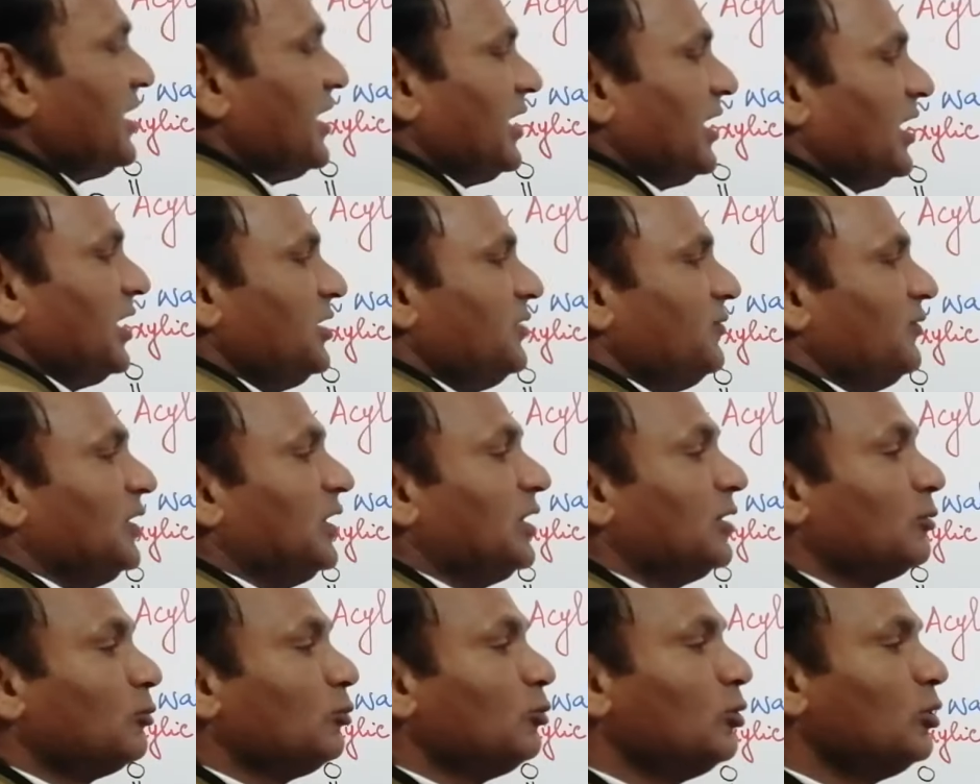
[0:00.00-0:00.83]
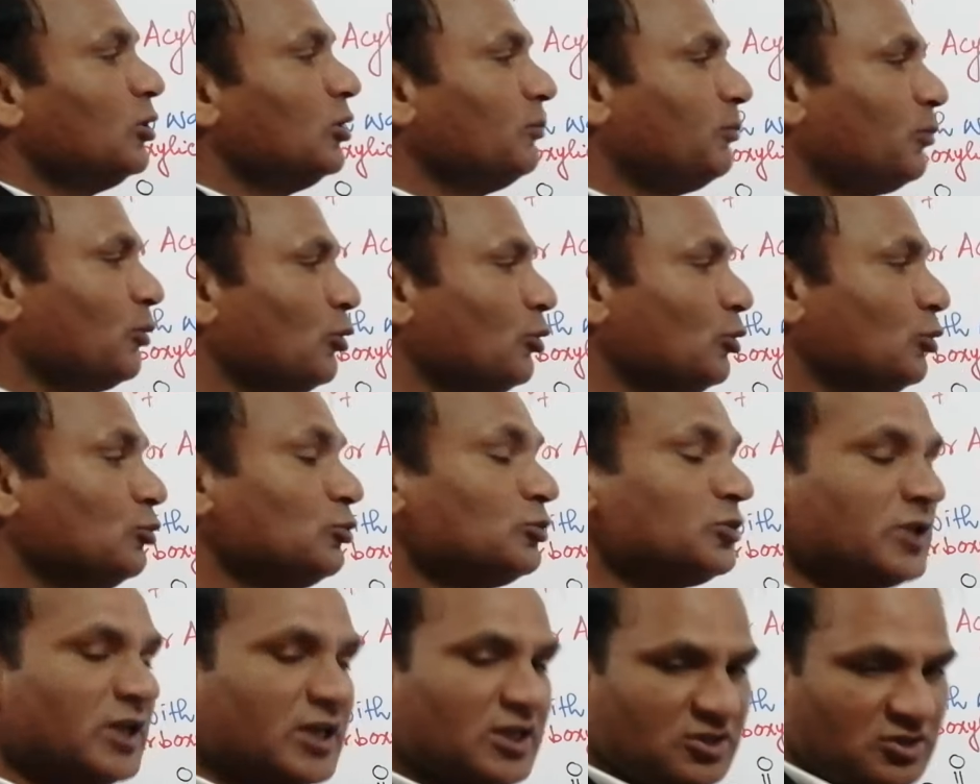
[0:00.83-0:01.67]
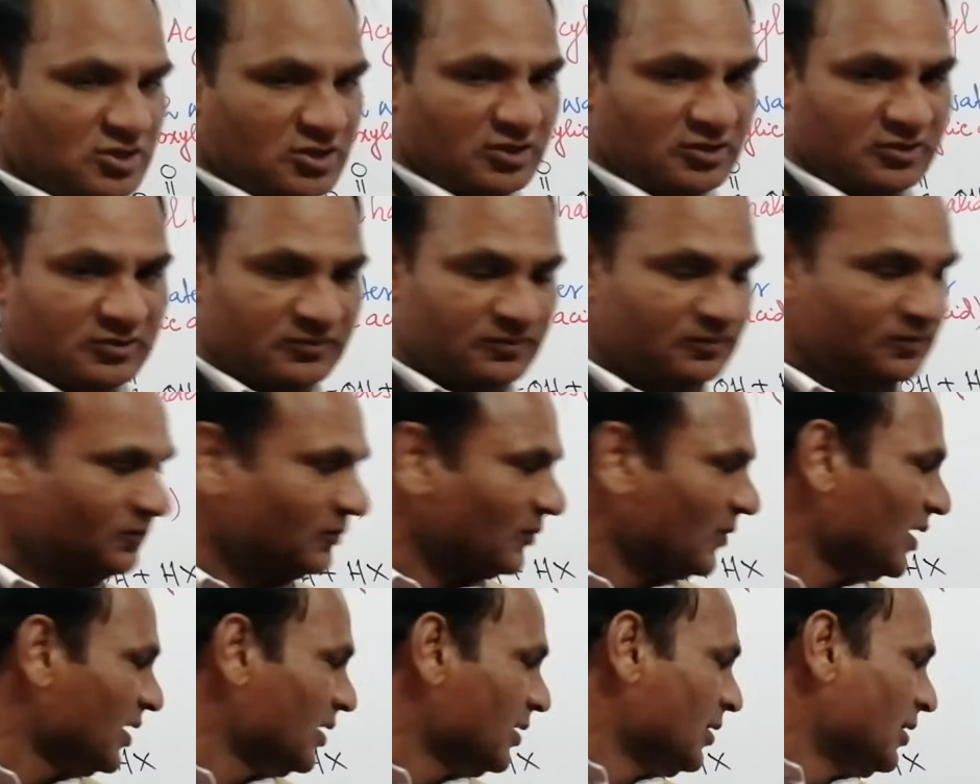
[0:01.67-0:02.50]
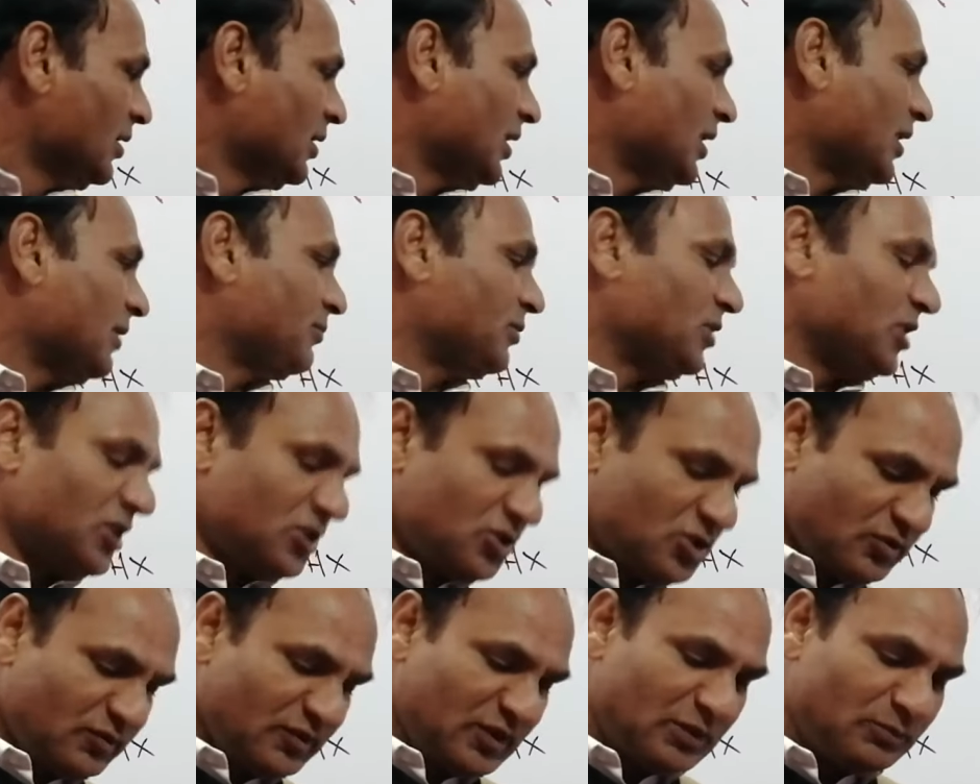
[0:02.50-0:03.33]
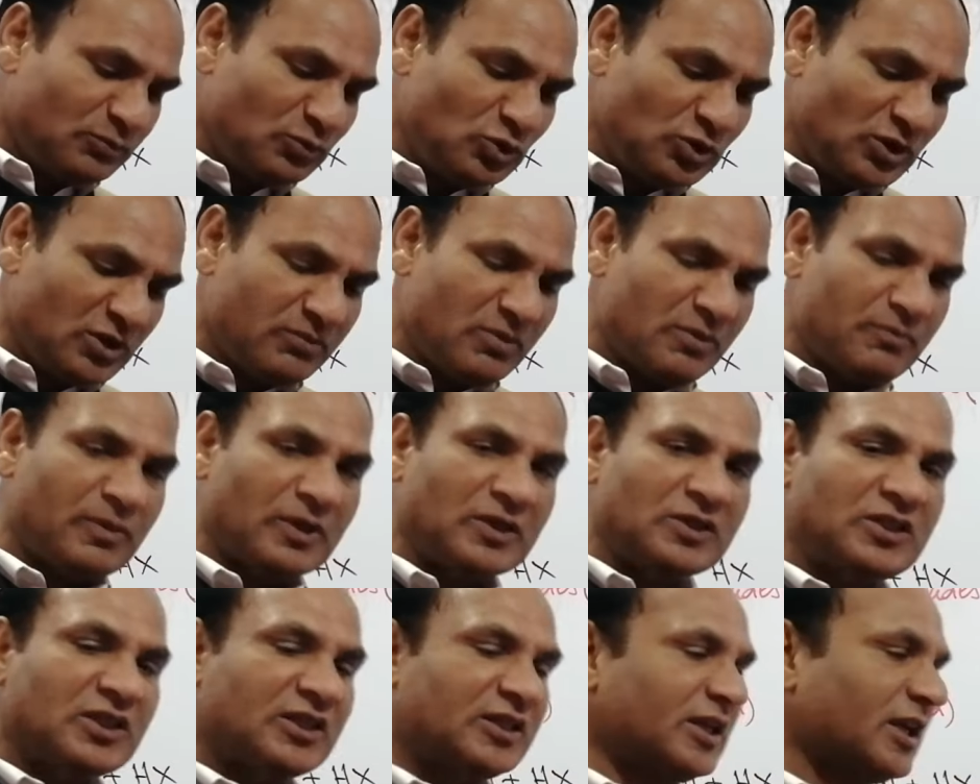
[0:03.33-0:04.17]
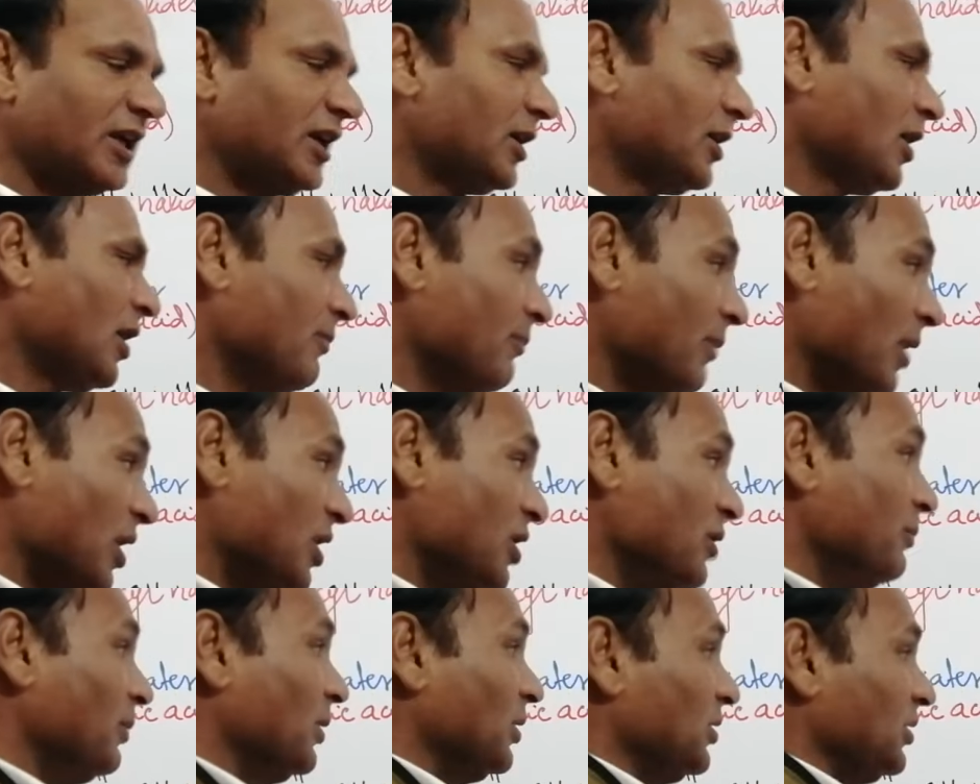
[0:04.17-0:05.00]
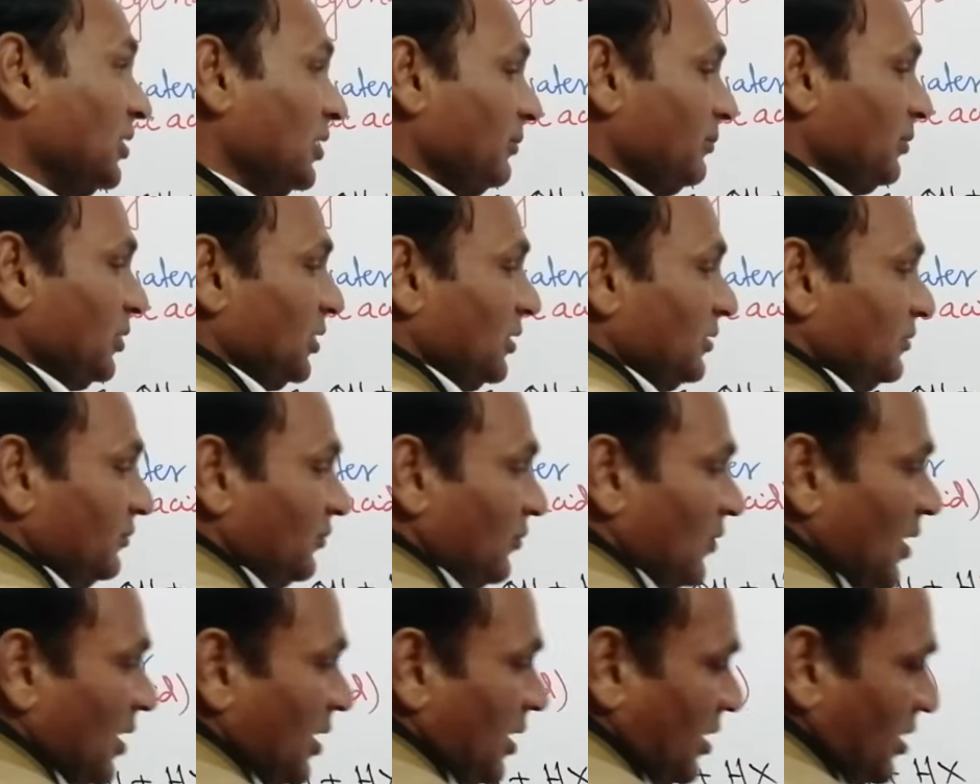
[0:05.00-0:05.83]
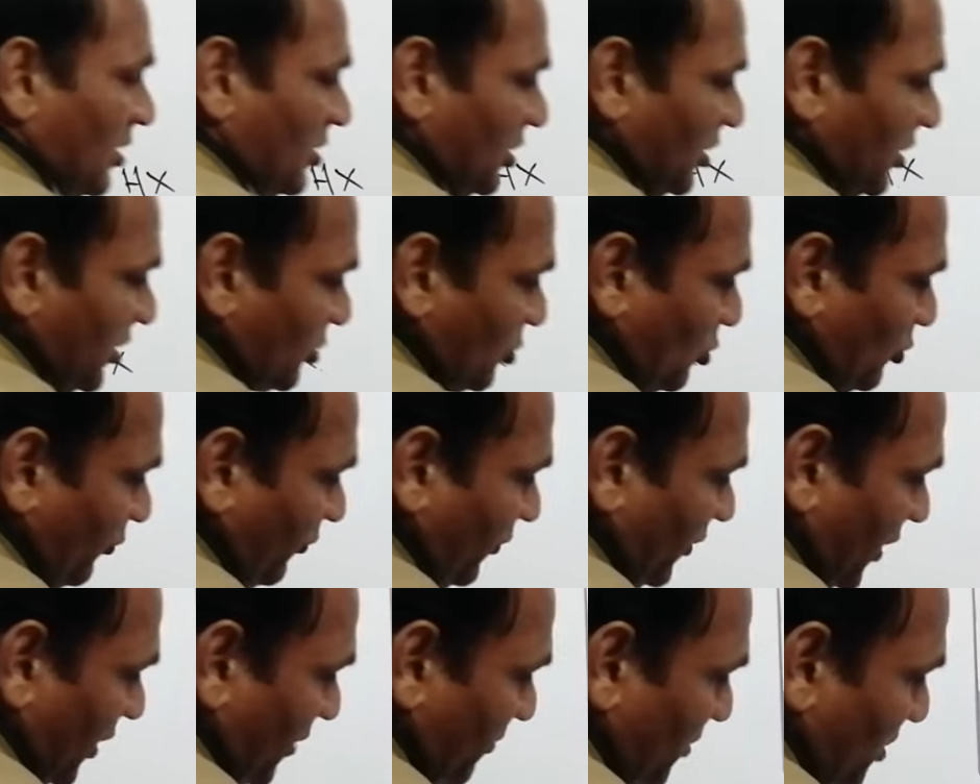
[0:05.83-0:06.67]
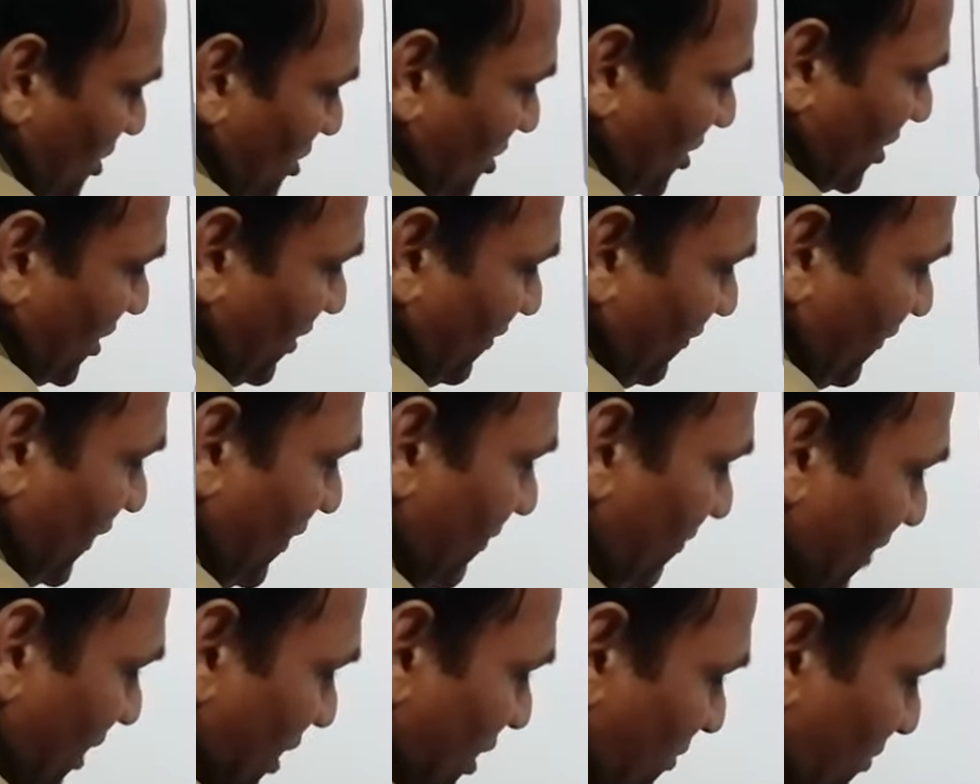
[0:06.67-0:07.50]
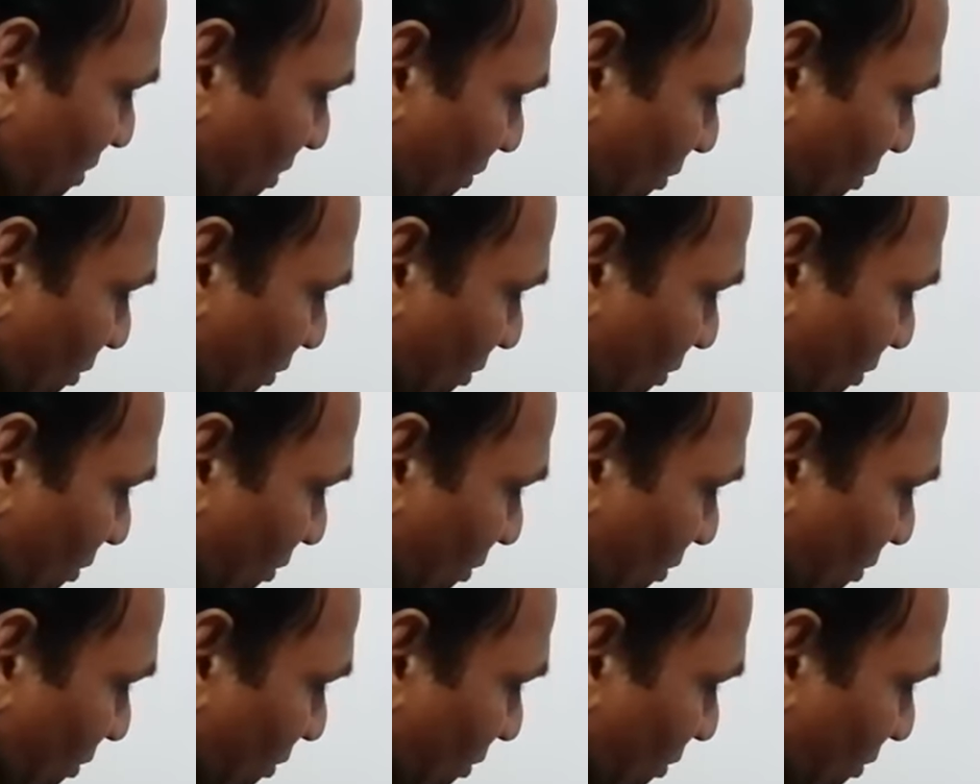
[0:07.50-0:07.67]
एलाइड विद अल्कोहल प्रोड्यूस एस्टर अब रिएक्शन विद अमोनिया में बनता क्या है अमाइड बनते हैं बेटा इसलिए इसको फार्मेशन ऑफ अमाइड भी